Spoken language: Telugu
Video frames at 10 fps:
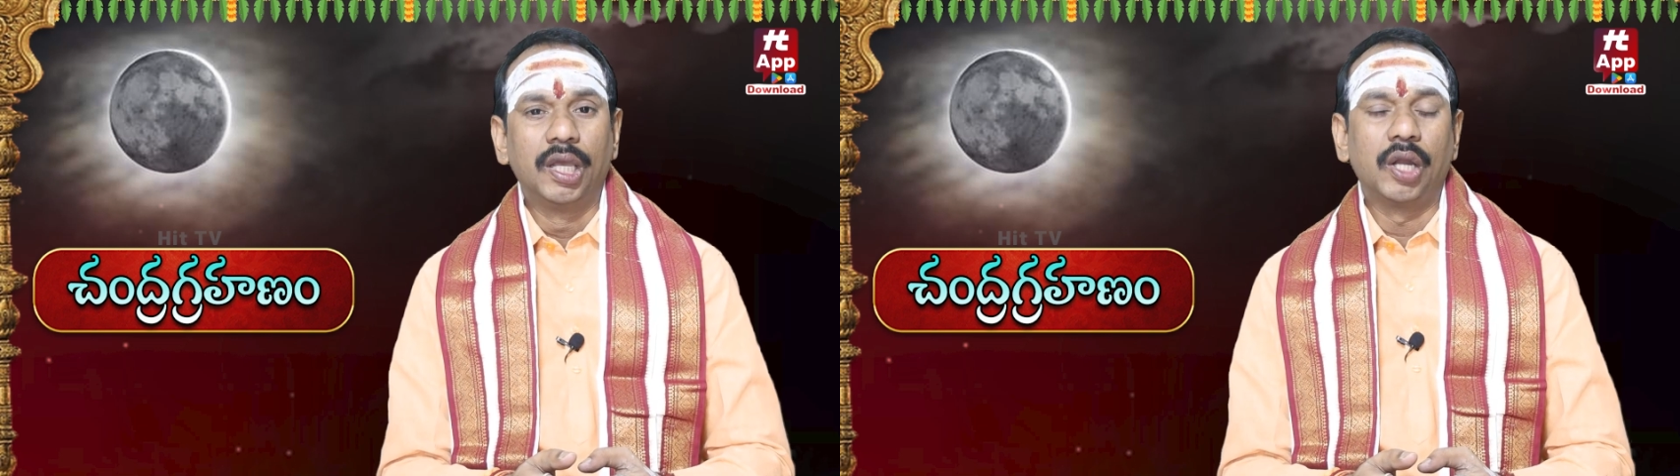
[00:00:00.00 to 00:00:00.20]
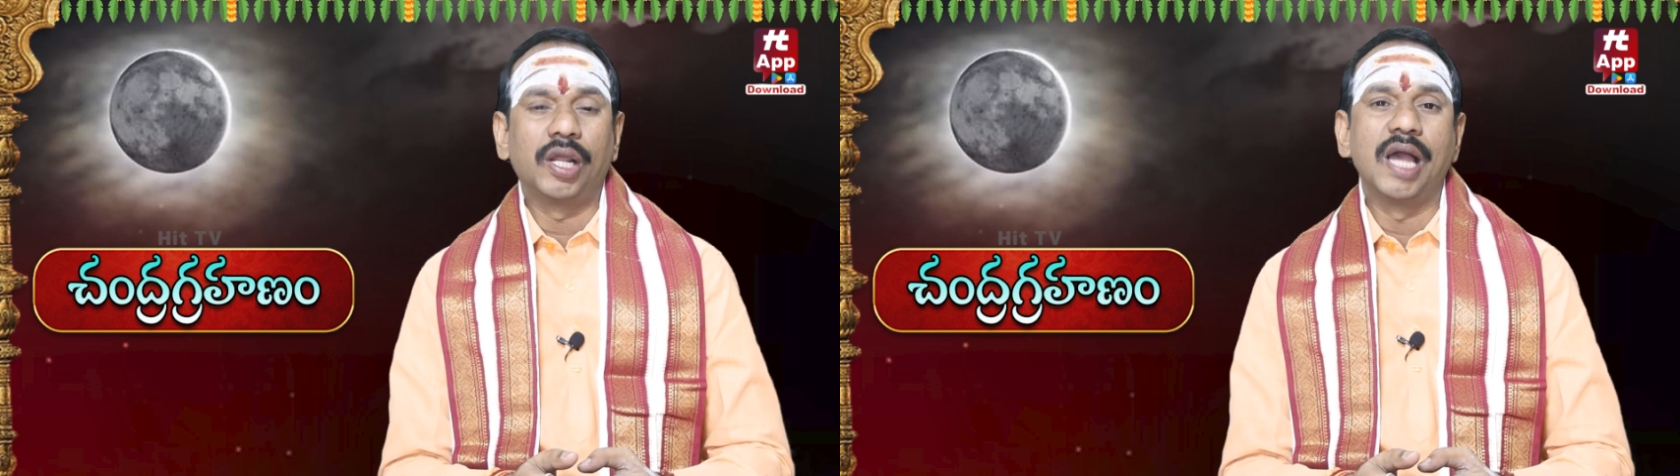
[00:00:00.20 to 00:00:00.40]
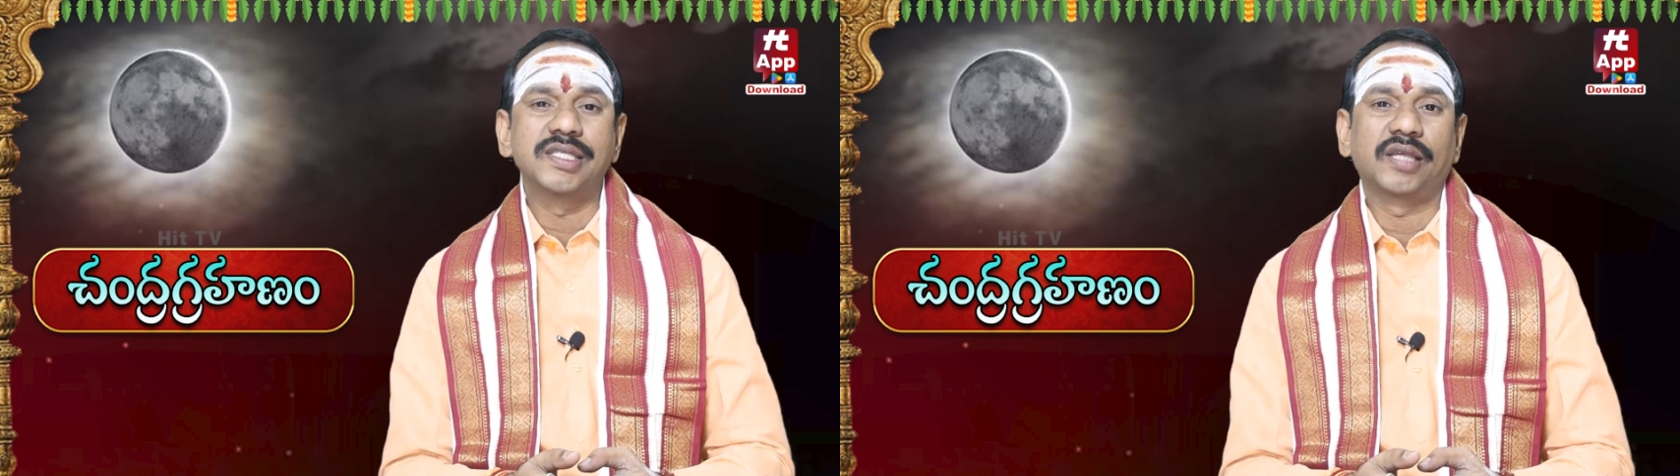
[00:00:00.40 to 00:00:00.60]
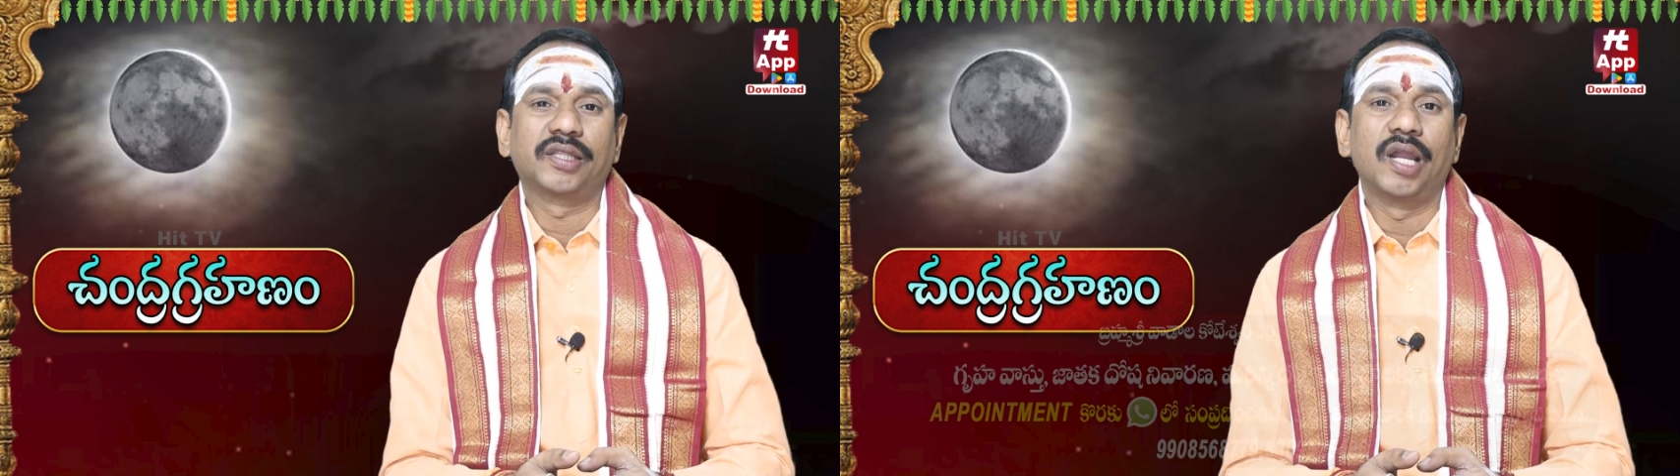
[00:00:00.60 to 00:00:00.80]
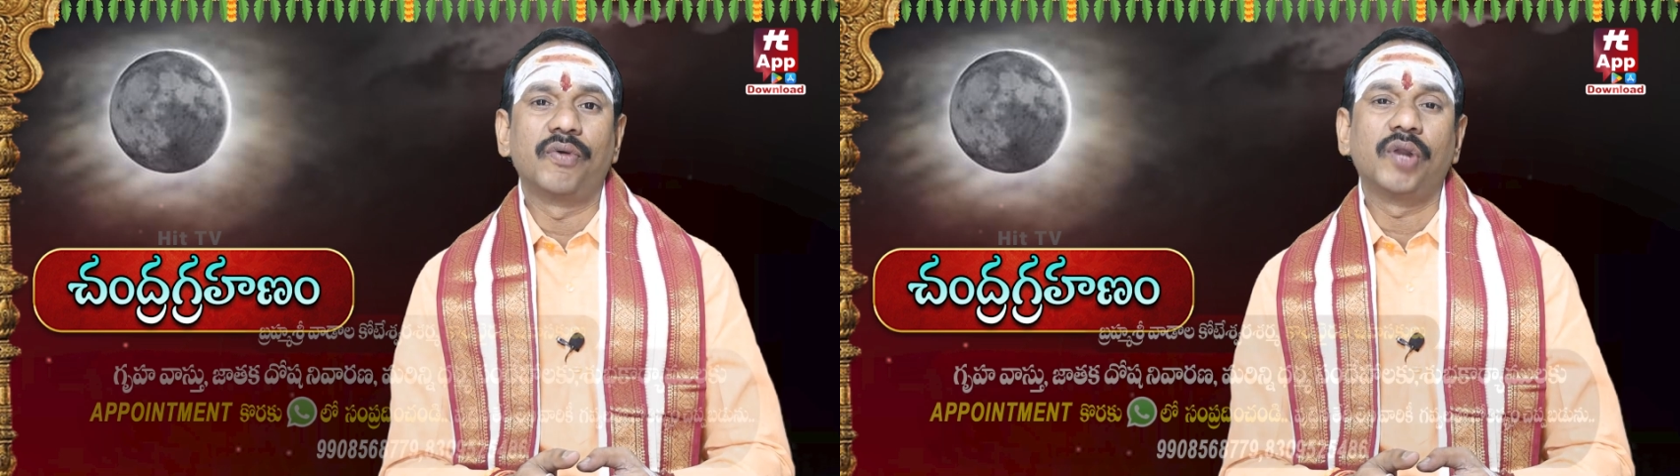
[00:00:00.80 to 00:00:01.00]
కనుక
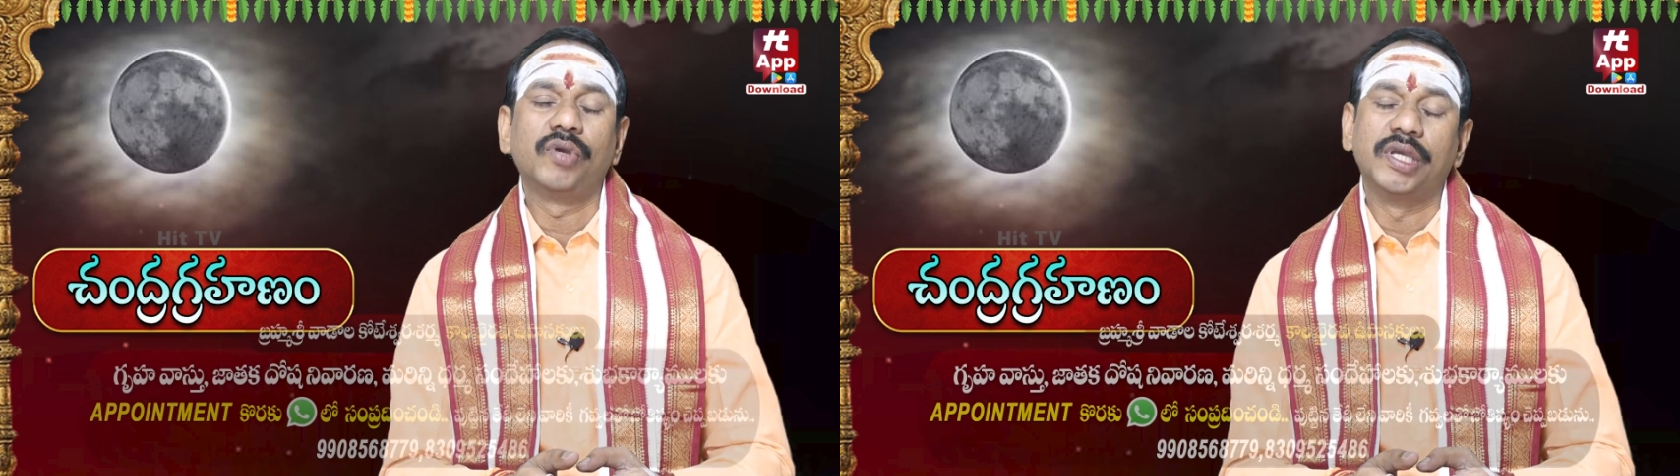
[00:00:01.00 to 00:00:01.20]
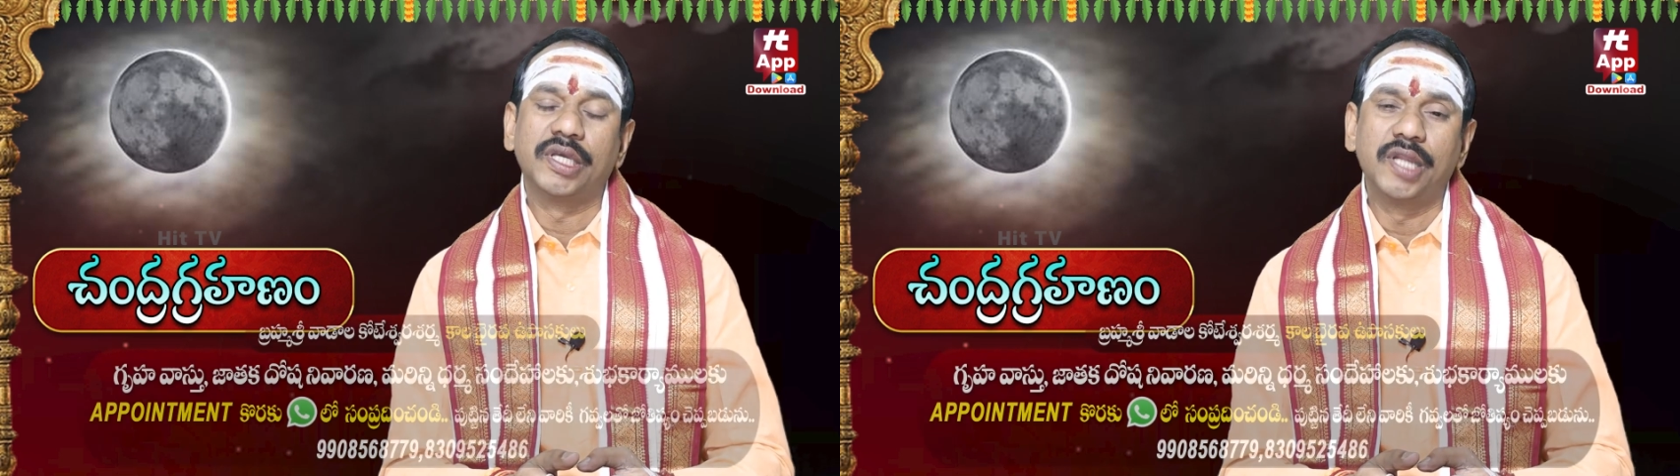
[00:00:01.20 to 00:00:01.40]
ఆసక్తి గలవారు ఈ